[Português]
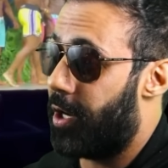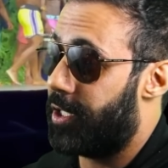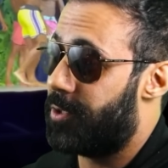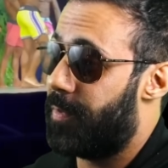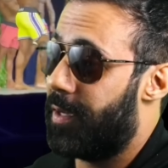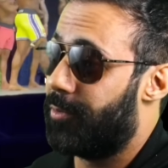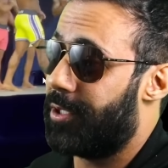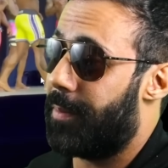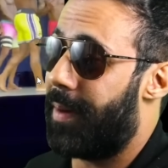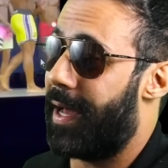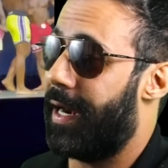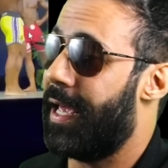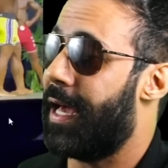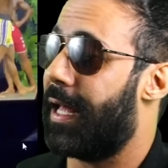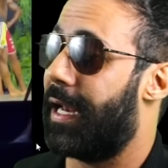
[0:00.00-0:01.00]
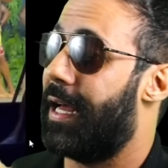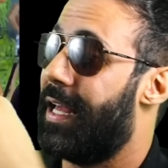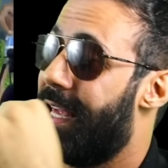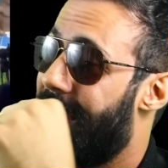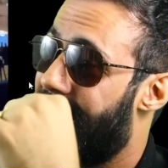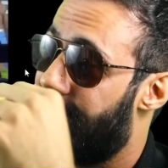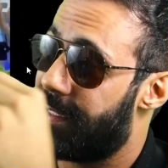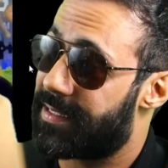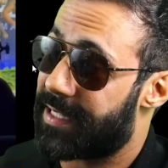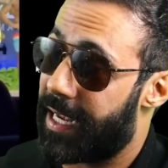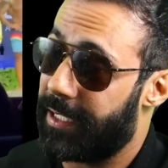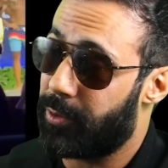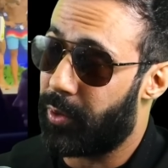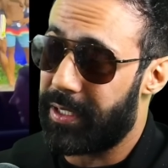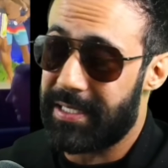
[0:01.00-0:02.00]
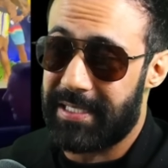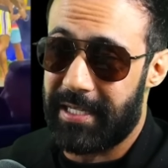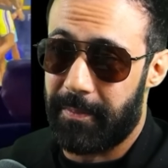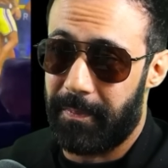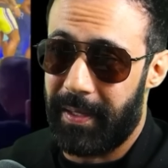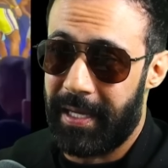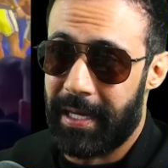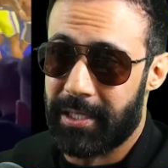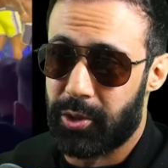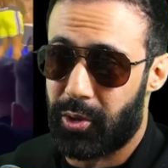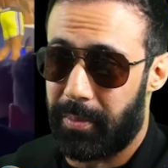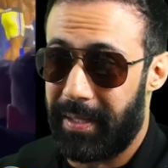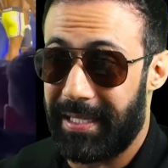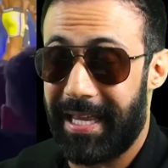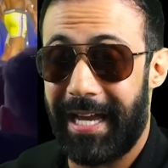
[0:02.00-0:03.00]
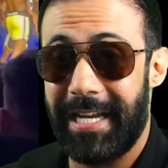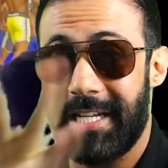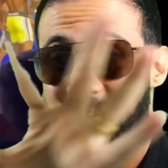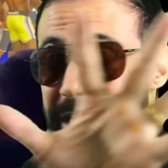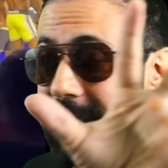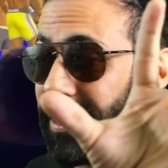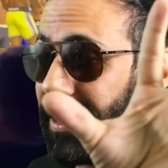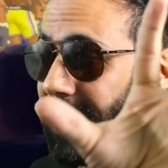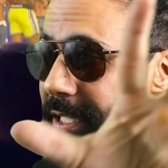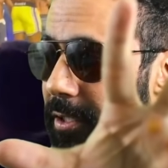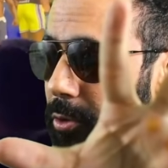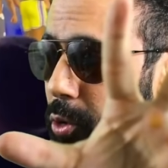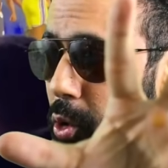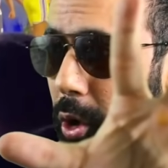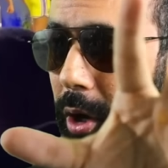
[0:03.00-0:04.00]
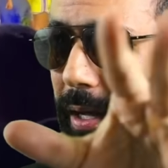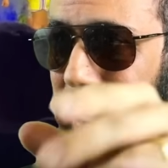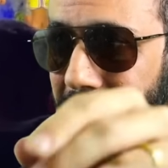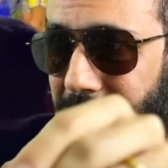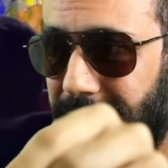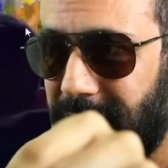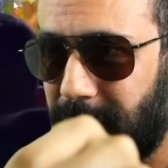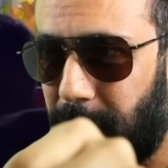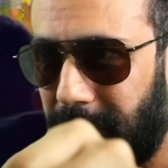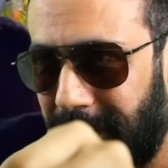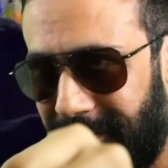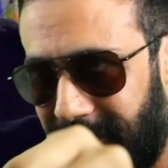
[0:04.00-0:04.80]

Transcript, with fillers: de bermuda amarela, ele está indo receber a sua medalha de quinto colocado. Vocês podem